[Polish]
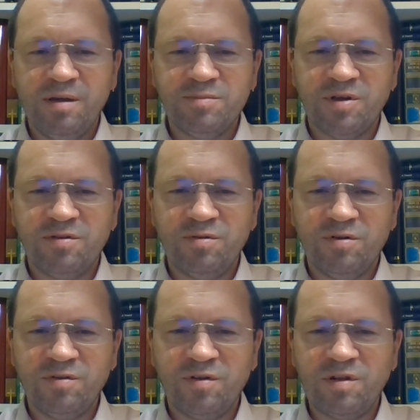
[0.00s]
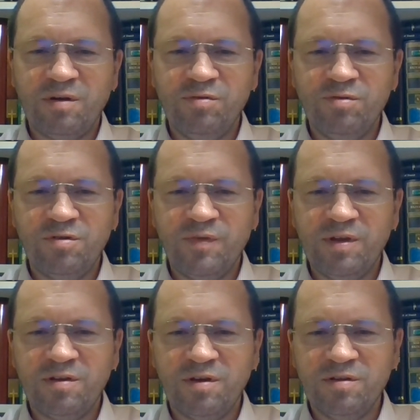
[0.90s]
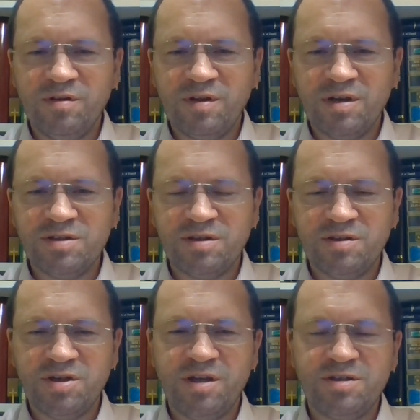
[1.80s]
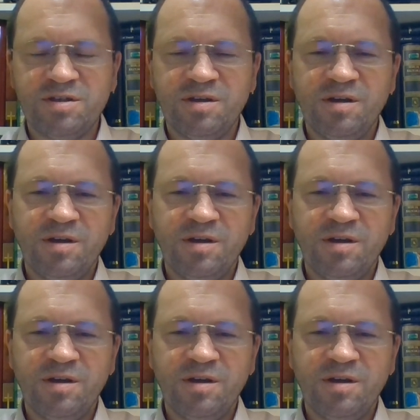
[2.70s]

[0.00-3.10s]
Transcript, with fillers: przez którą został uświęcony za rzecz